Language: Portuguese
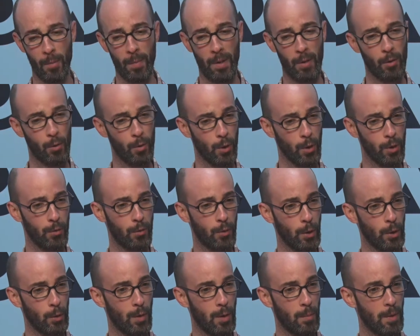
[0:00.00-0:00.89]
já passou, que
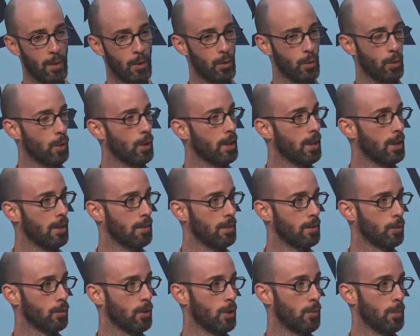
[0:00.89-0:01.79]
foi o
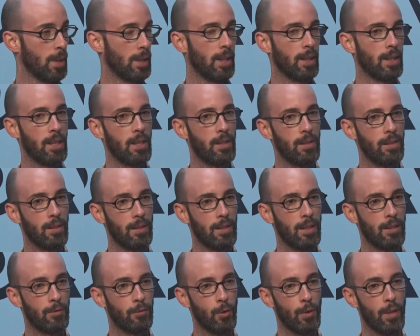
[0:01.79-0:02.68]
Amazônia, o Despertar
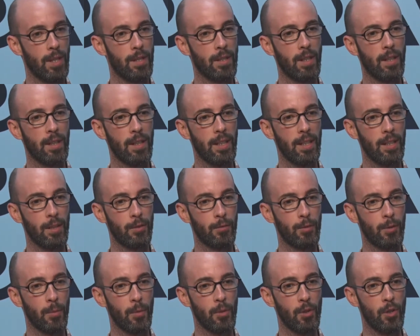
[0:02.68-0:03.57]
da Florestania,
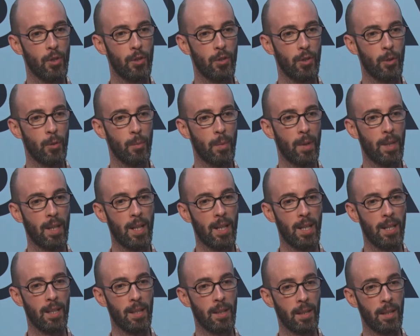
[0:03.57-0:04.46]
um filme dirigido
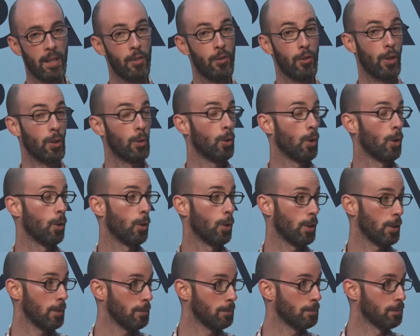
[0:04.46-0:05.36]
pela Cristiane
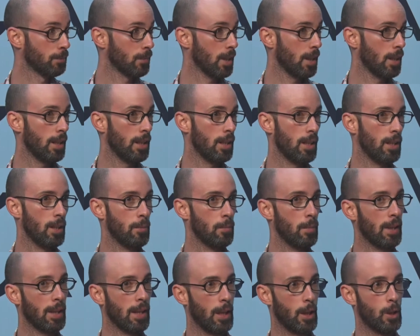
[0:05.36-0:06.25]
Torloni e
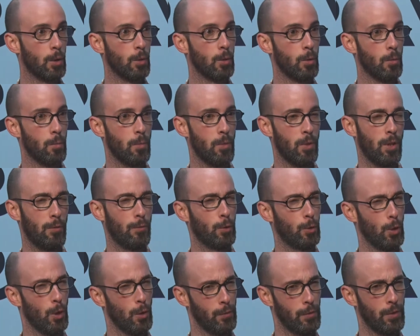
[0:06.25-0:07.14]
Miguel
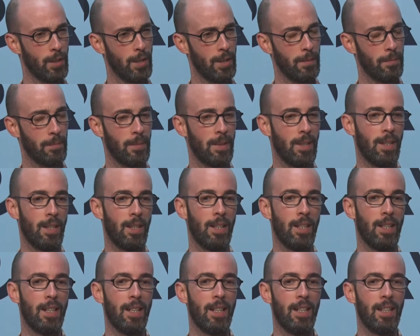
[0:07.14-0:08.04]
Pchevodovski. Uh,
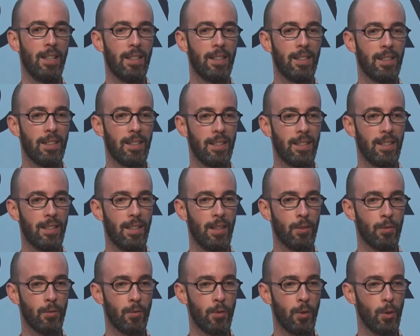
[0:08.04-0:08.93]
eh,
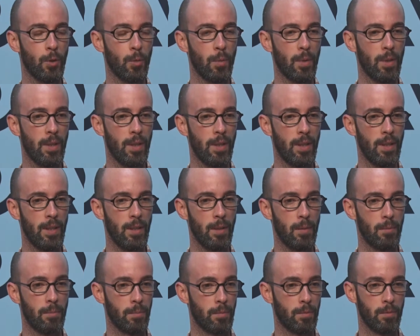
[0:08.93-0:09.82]
é um
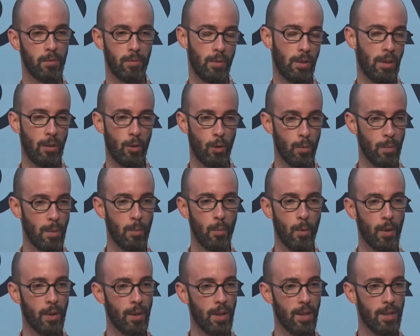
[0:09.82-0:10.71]
filme tem toda uma
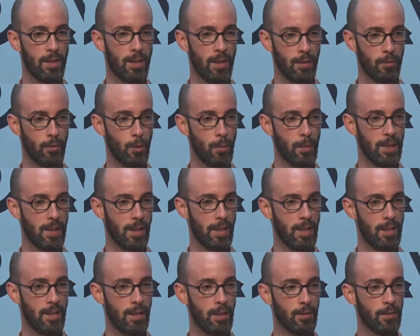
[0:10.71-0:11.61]
importância sobre essa
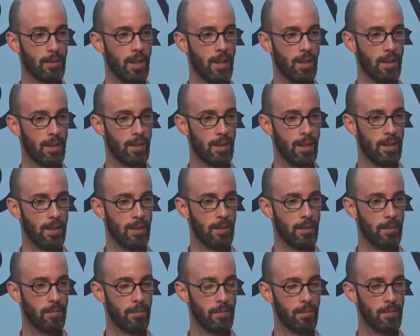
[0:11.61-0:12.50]
questão da,
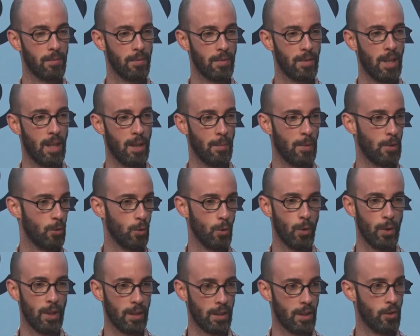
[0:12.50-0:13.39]
da da
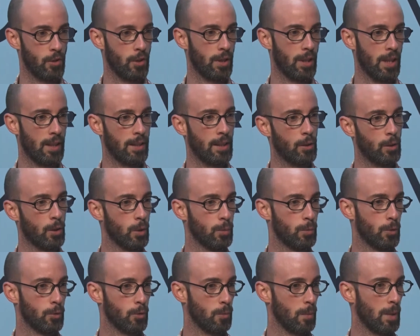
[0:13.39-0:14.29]
Amazônia, a ela tem todo
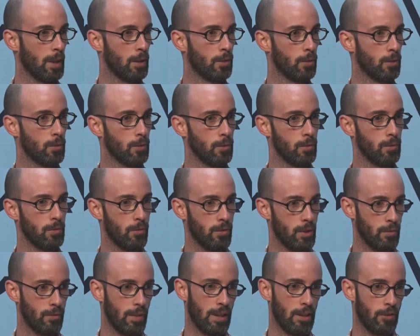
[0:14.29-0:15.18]
um movimento,
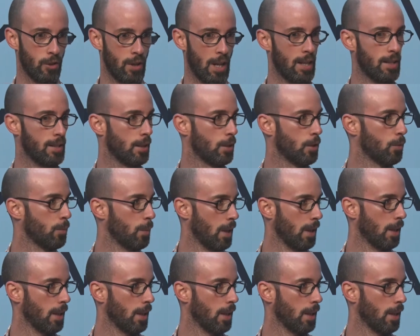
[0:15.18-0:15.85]
vem de 10 anos